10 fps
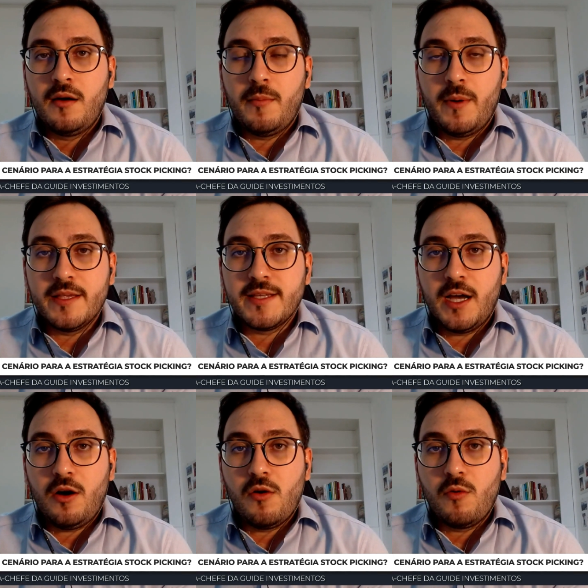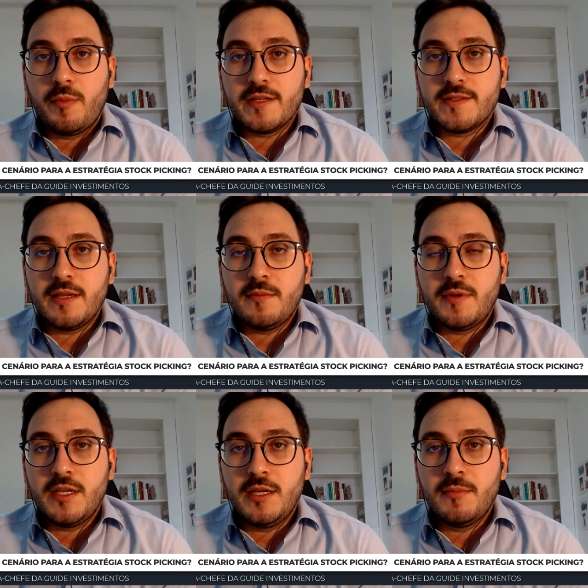mas é algo para
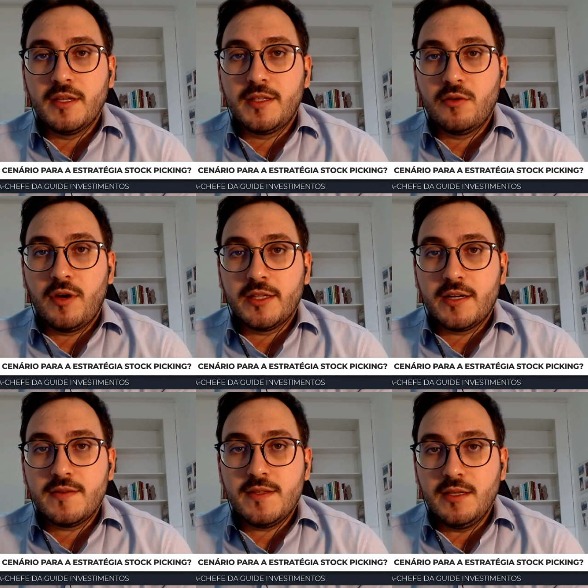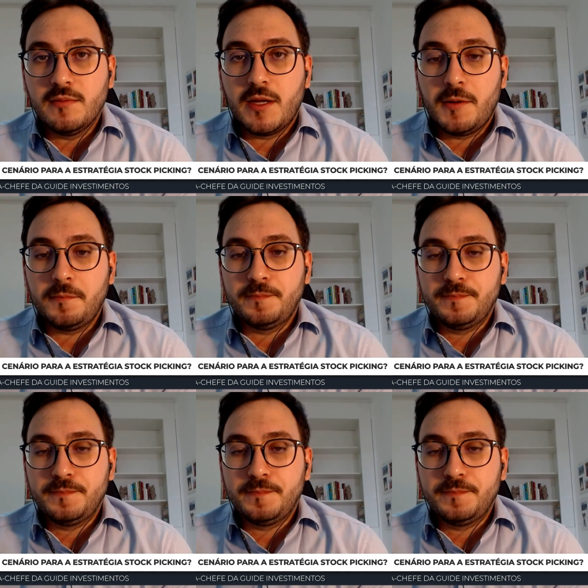sempre manter no radar sim. Tá?